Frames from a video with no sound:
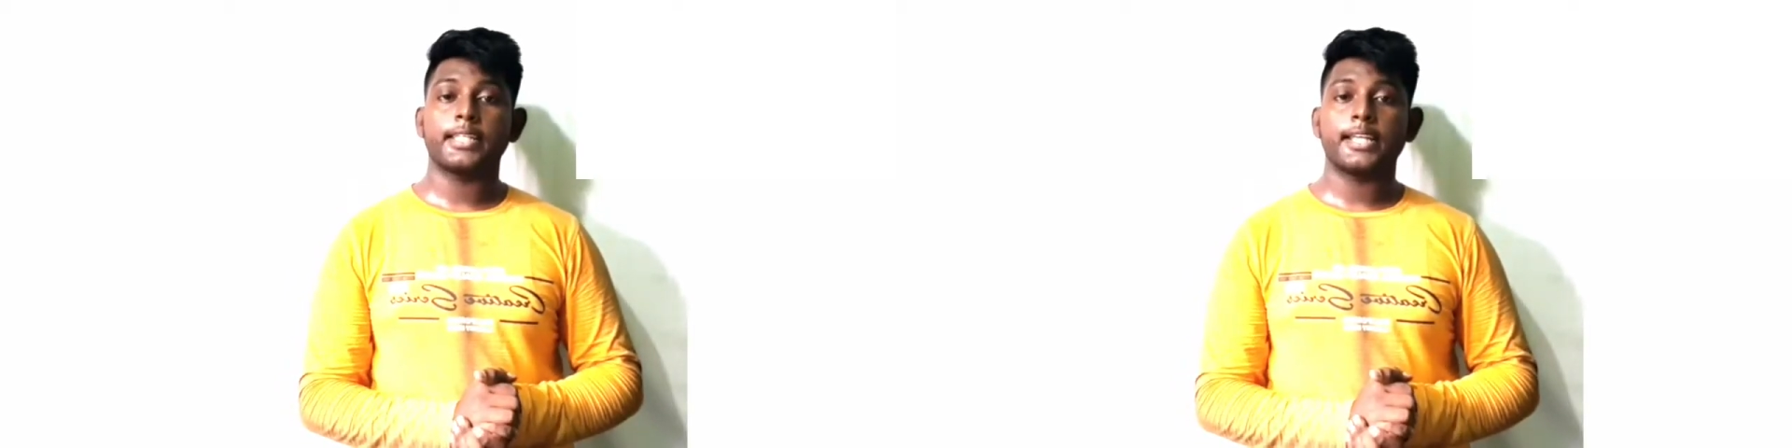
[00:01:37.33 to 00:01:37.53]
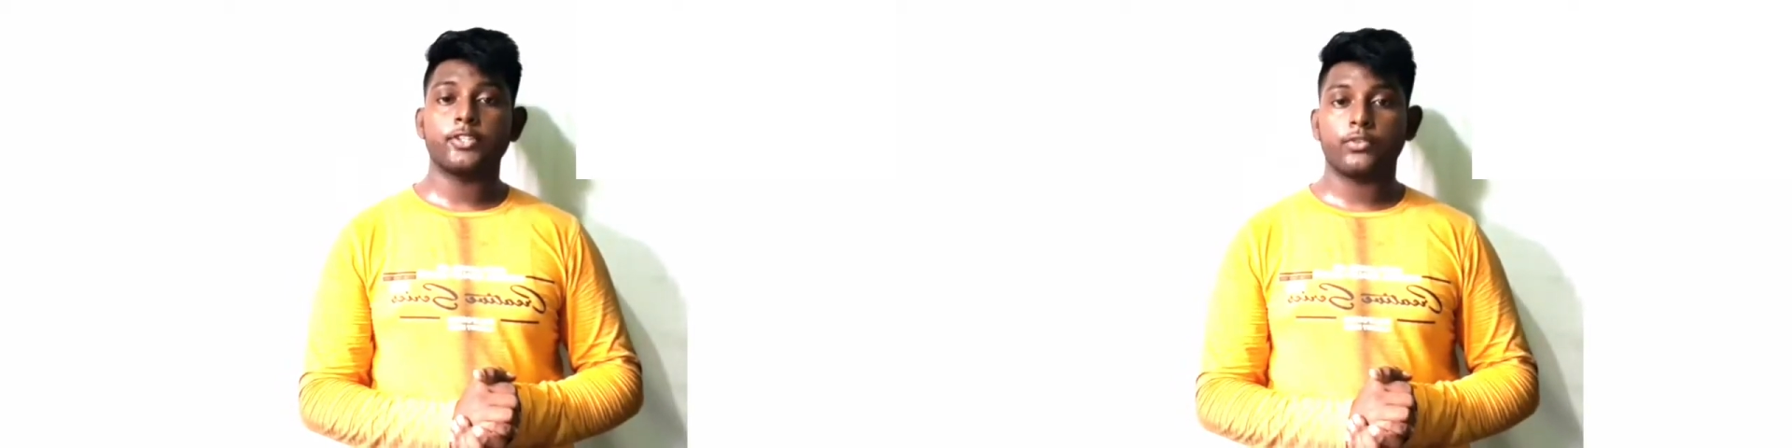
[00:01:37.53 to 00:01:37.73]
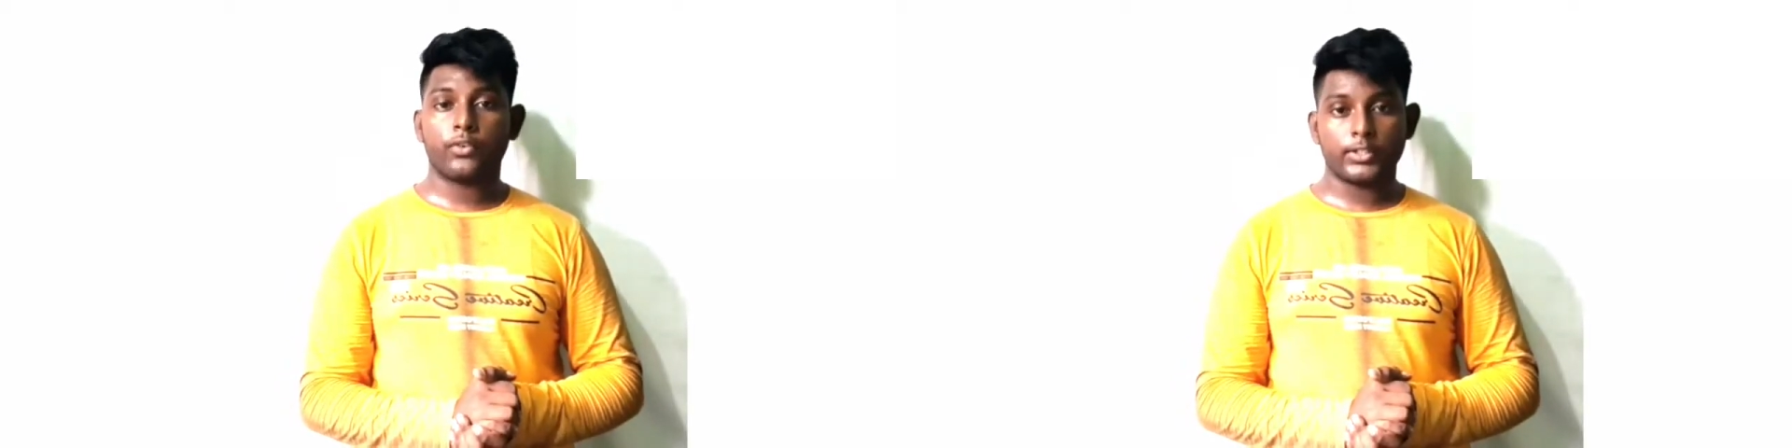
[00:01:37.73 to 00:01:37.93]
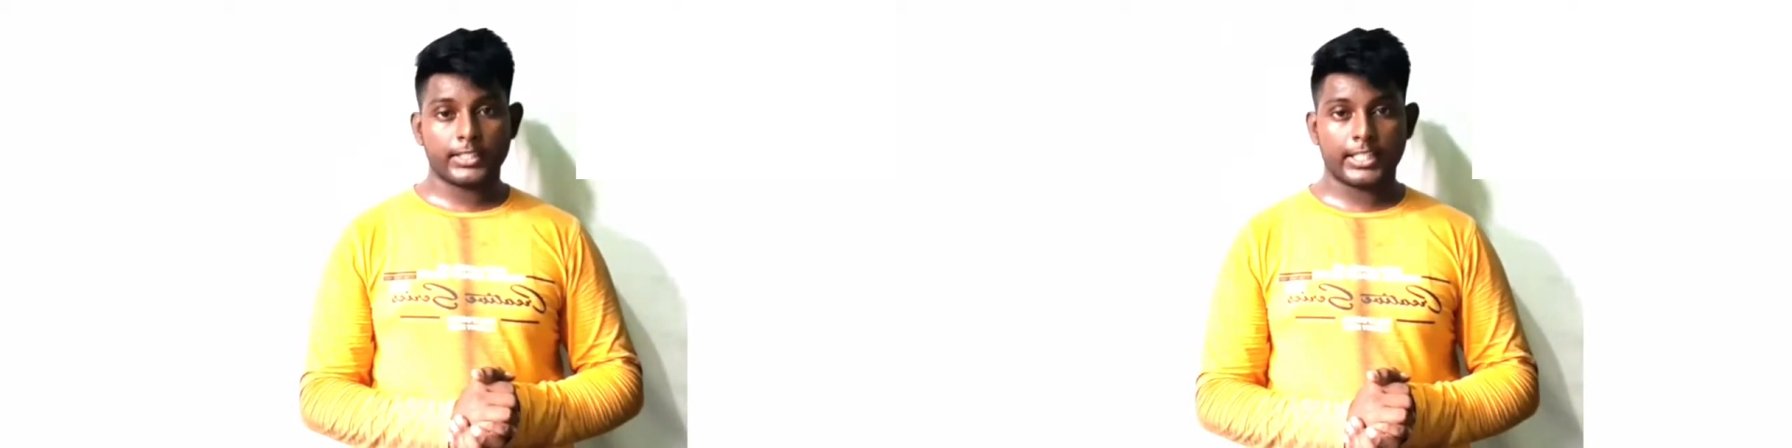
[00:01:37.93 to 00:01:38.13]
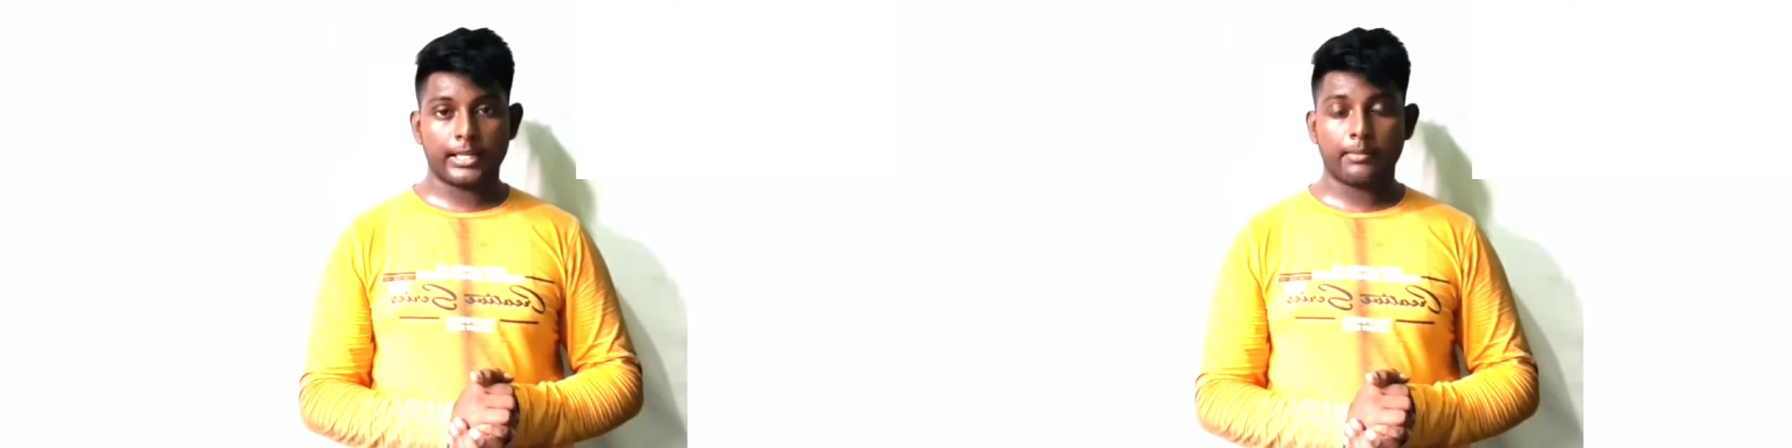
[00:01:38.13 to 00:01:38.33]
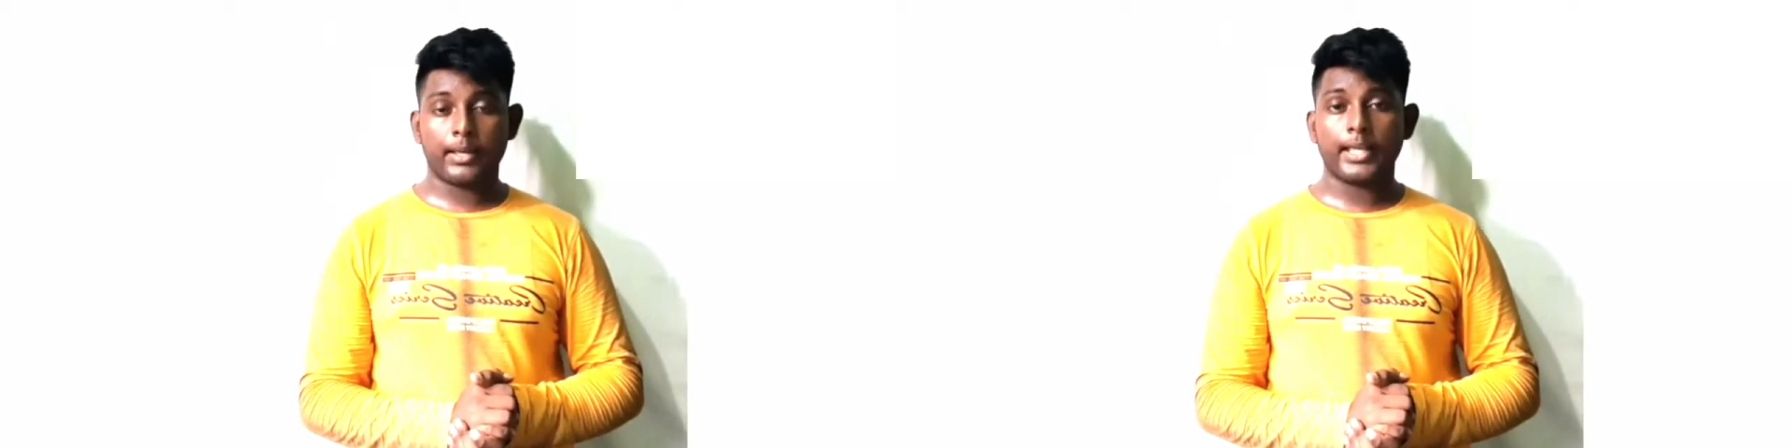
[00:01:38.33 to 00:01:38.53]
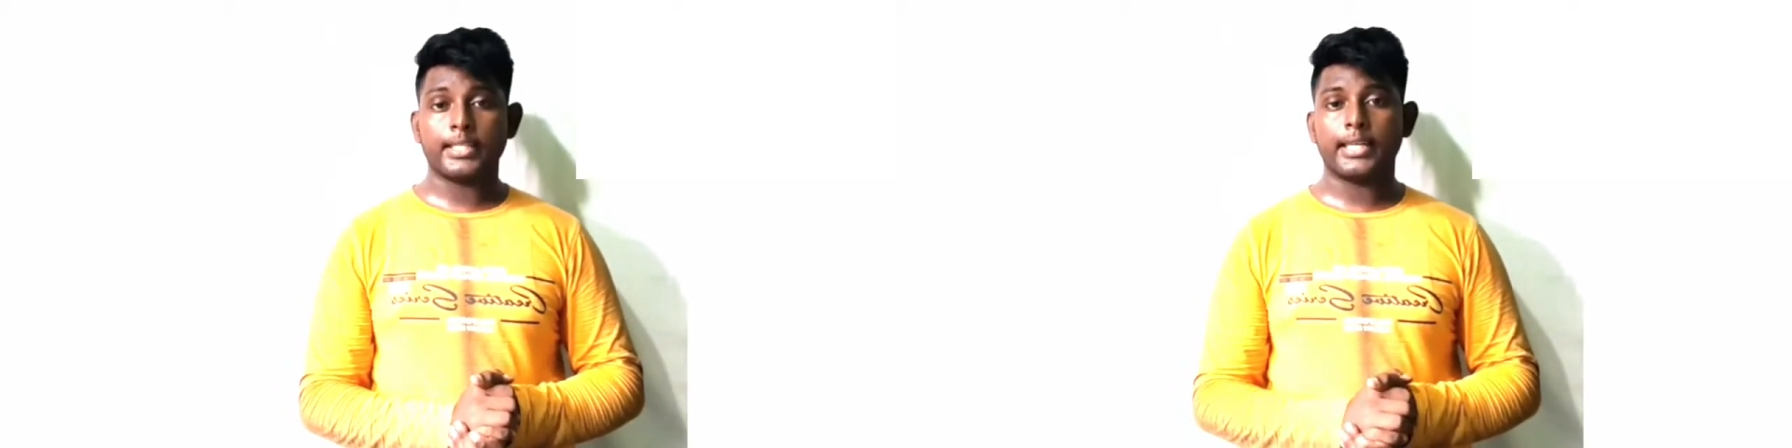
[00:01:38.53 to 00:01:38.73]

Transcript: कि ये जो फौजी गेम है